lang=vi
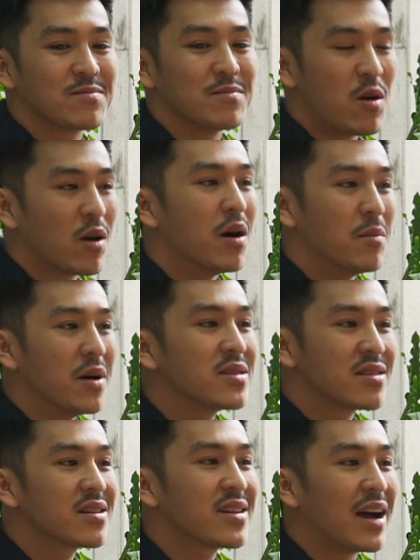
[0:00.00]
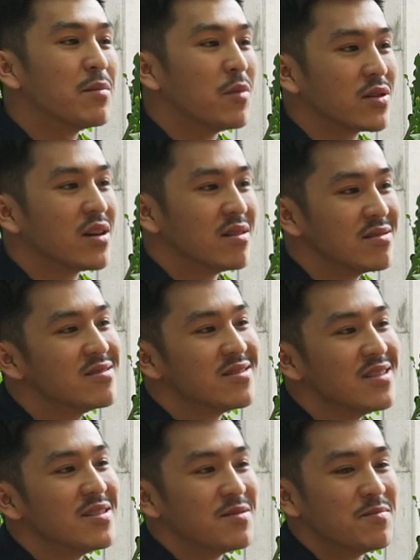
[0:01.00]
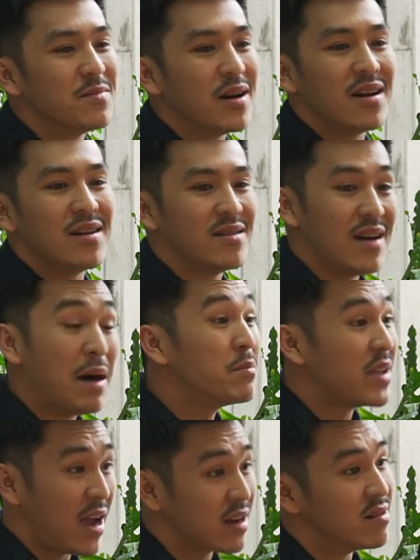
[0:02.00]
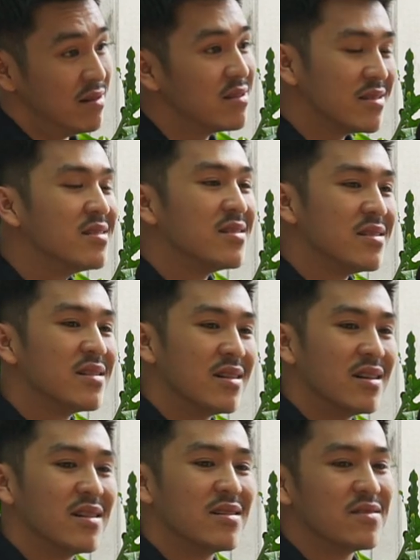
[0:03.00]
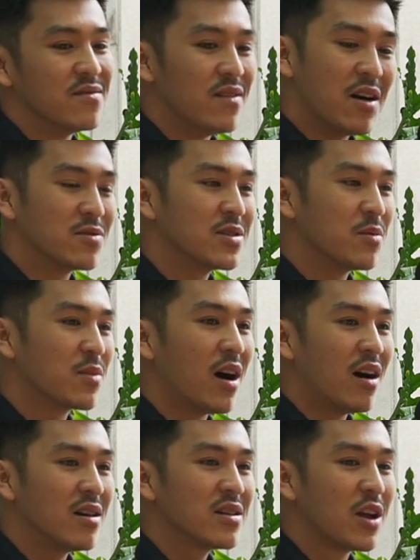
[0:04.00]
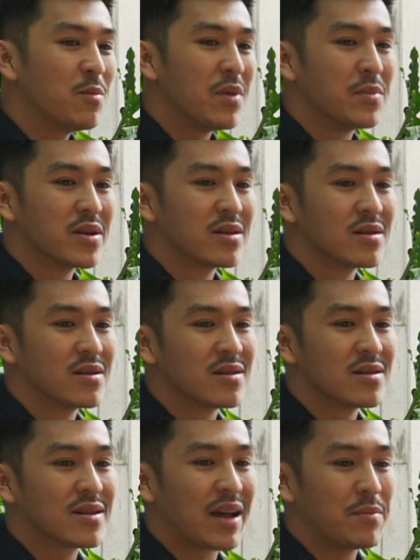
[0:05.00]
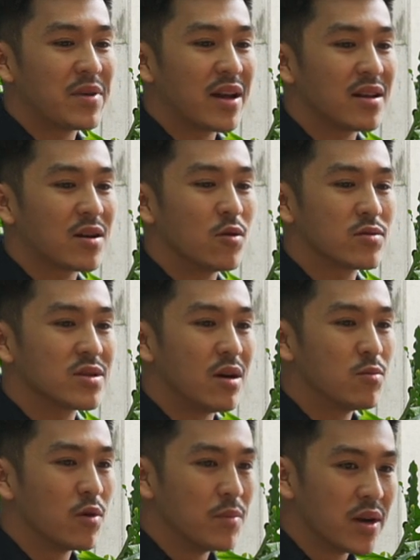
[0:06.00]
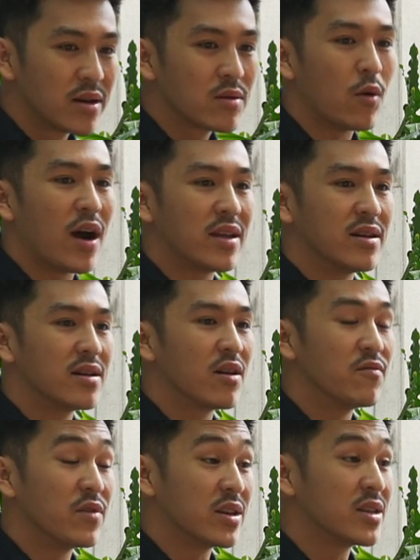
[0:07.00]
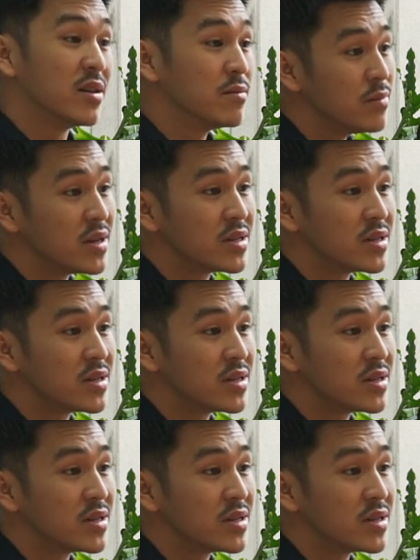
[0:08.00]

bao gồm hết tất cả mọi thứ mà âm nhạc nữa. Ừ Ờ, vào trong đó nếu mà mình cảm giác là cuộc sống của mình ngoài những công việc chính